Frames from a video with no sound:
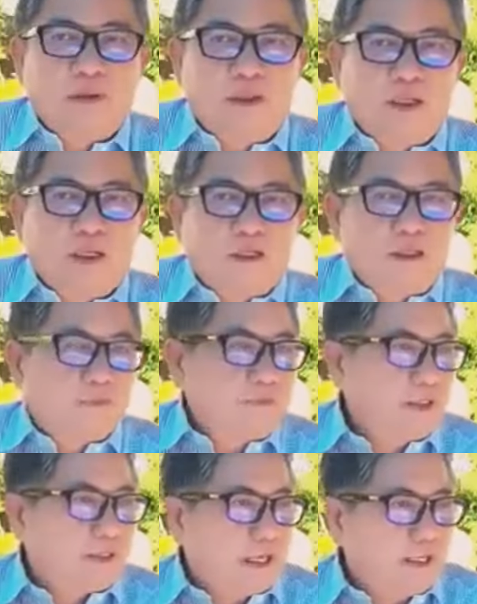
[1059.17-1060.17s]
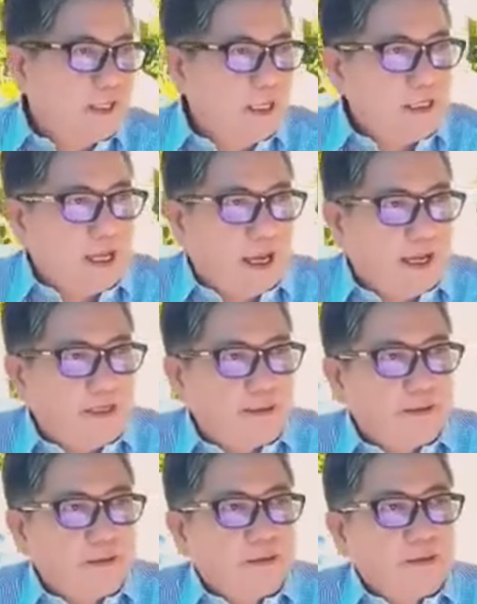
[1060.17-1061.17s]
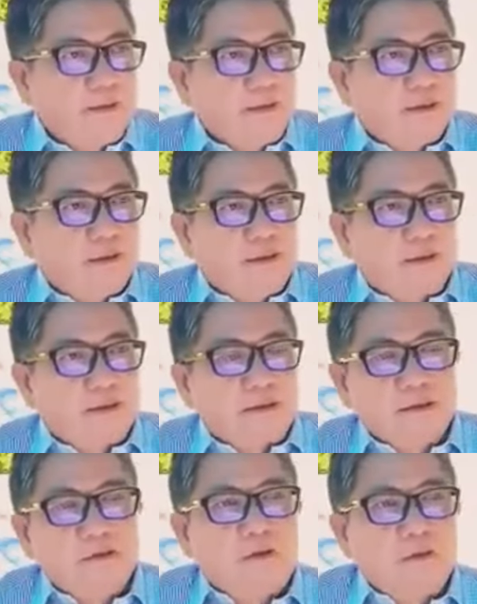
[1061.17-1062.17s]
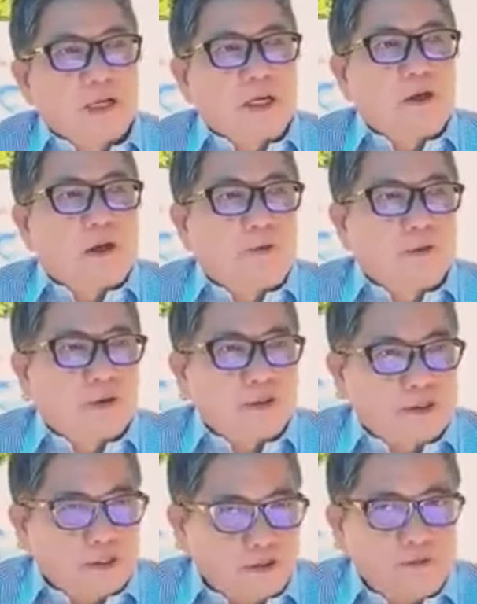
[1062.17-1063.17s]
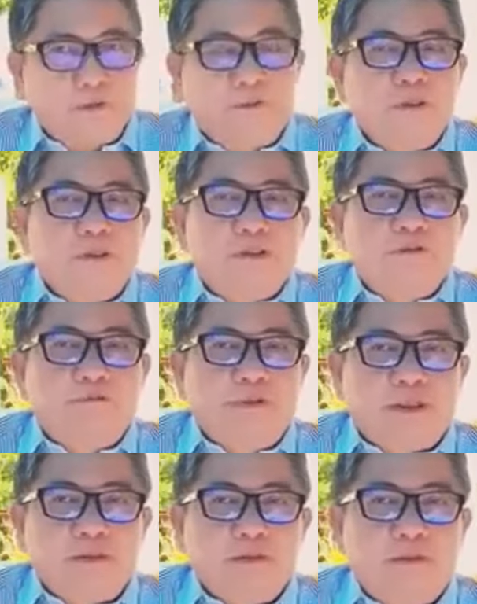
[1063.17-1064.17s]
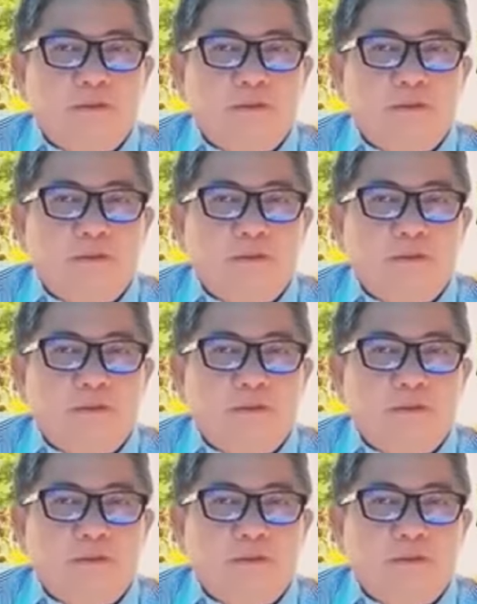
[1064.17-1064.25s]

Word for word: à, ngọc thiên đại đế dạy sư phụ đã ngộ rồi thì sư phụ thương nước việt